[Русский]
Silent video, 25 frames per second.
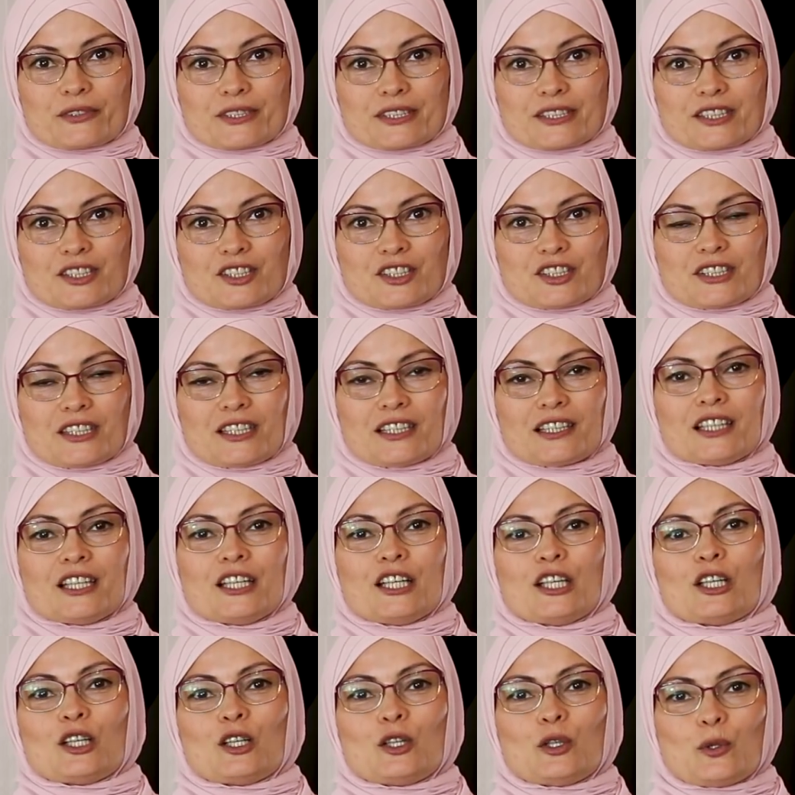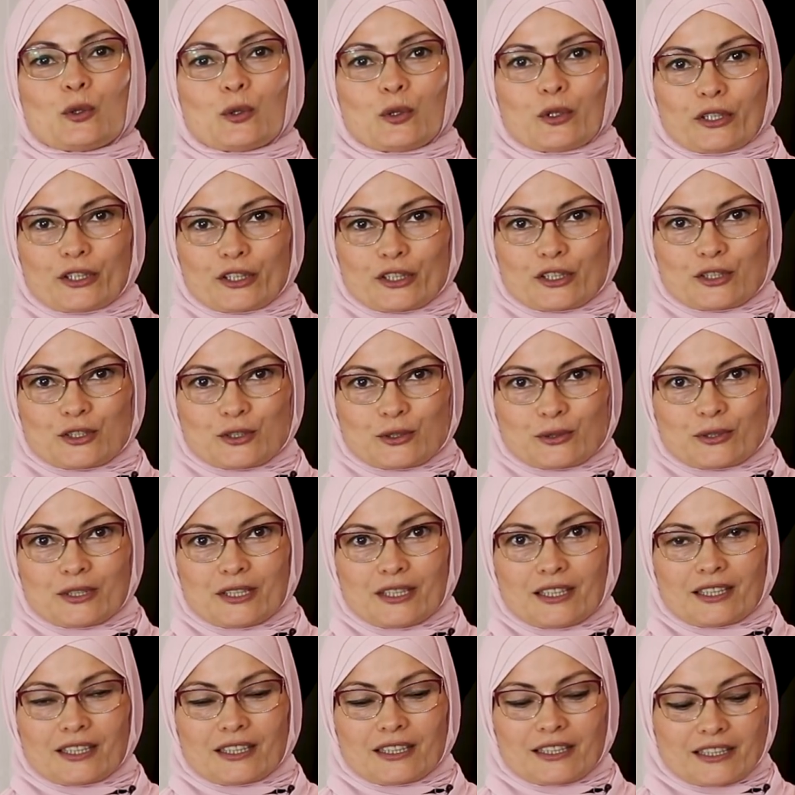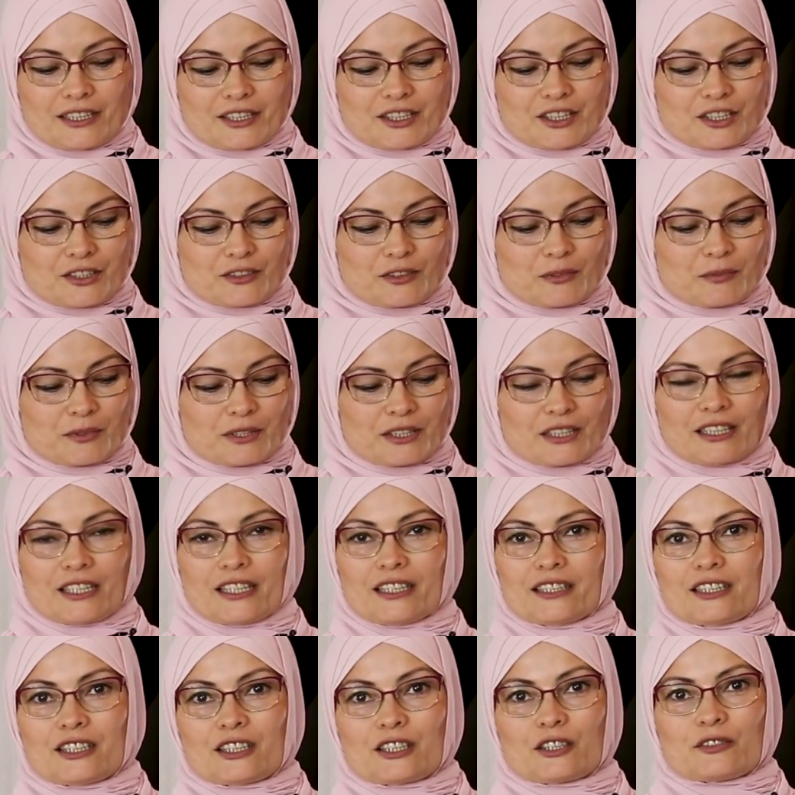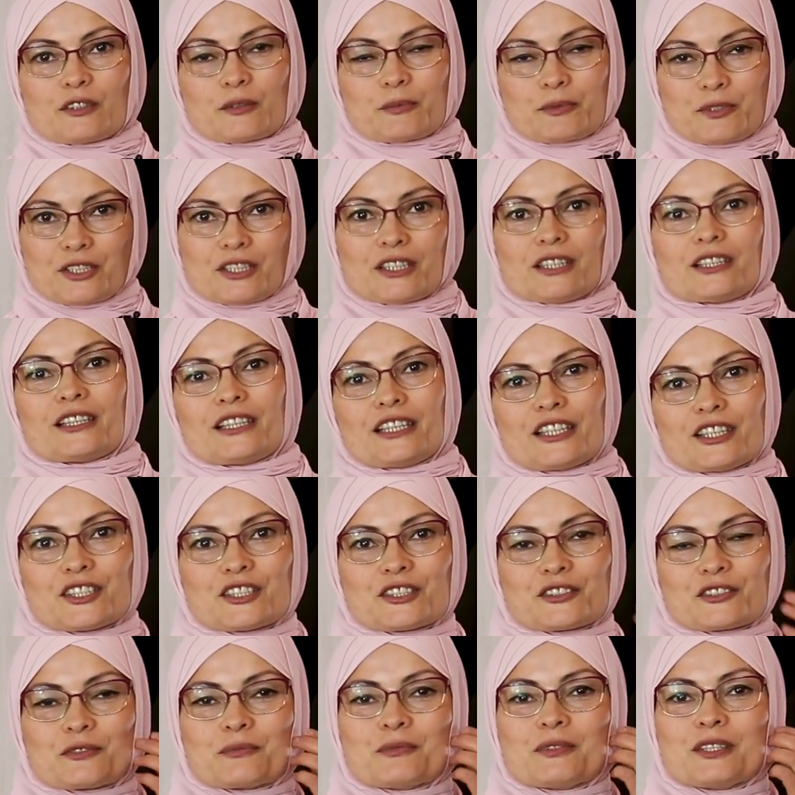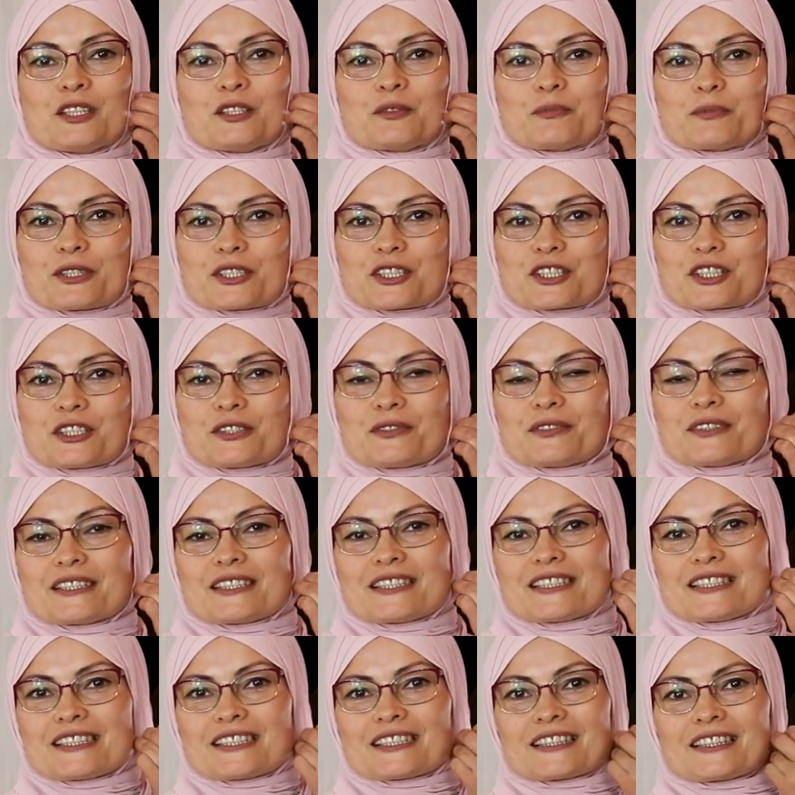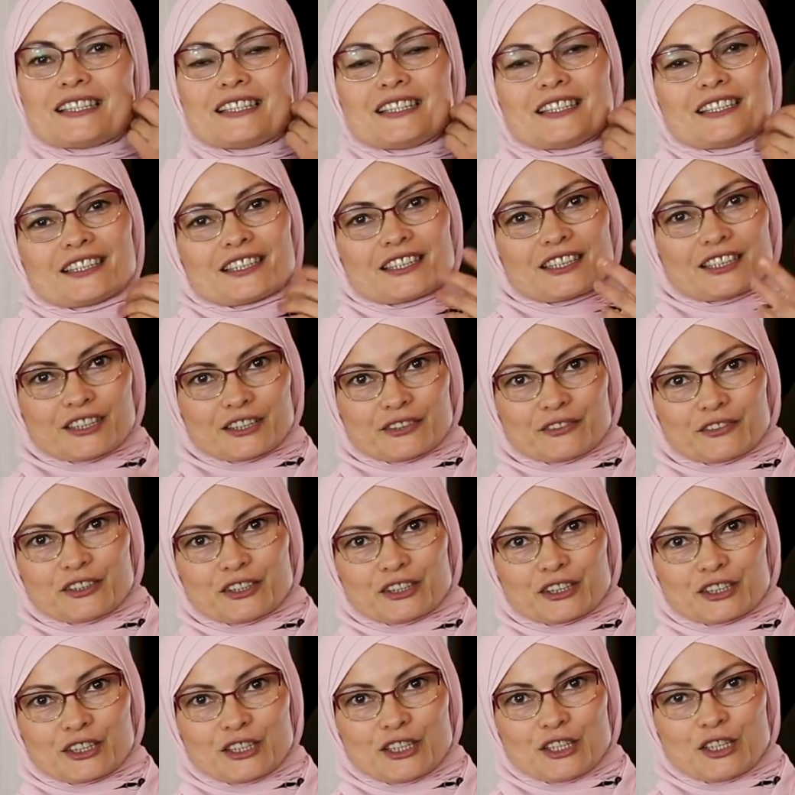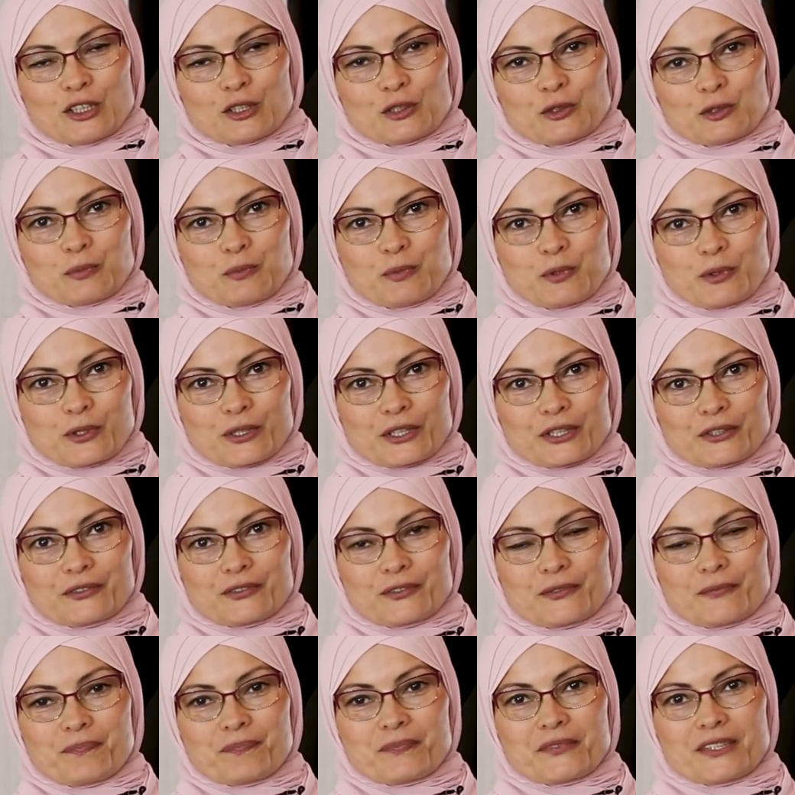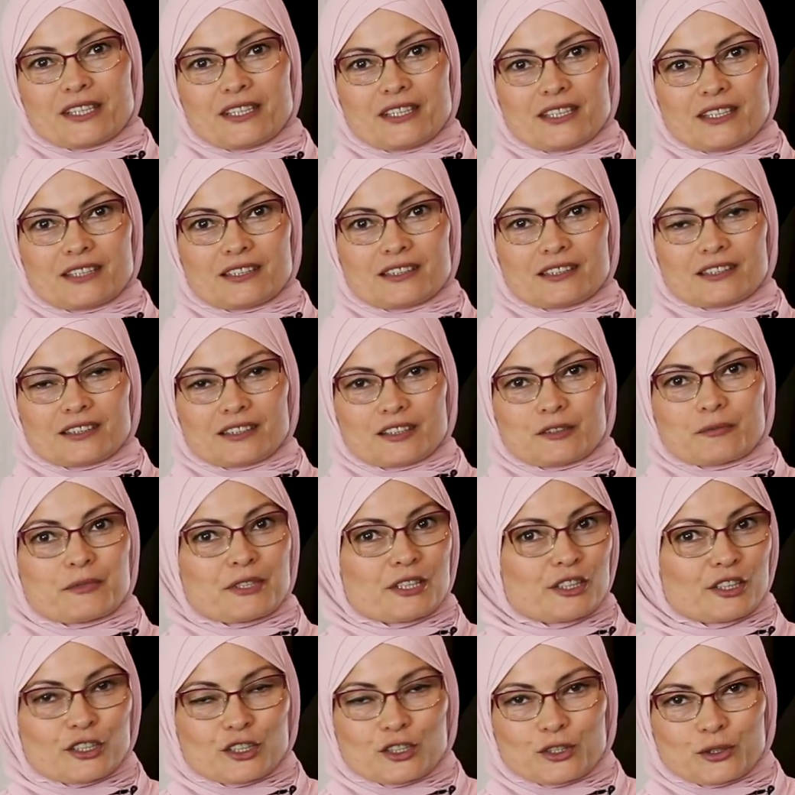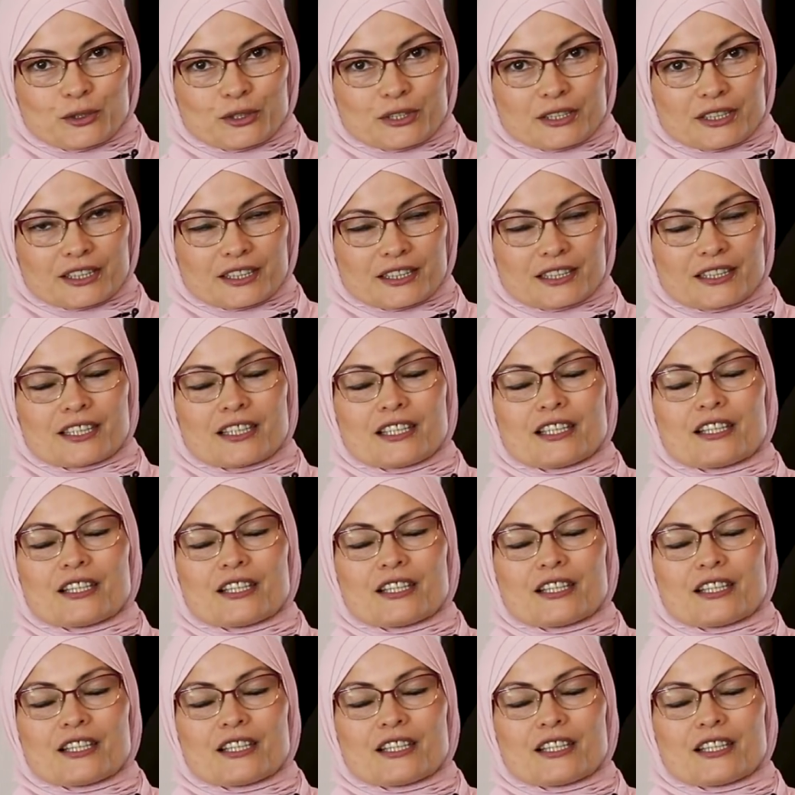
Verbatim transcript: восхищена легкостью, качеством ткани и вообще качеством пошива этих головных уборов. И, э, милые сестры,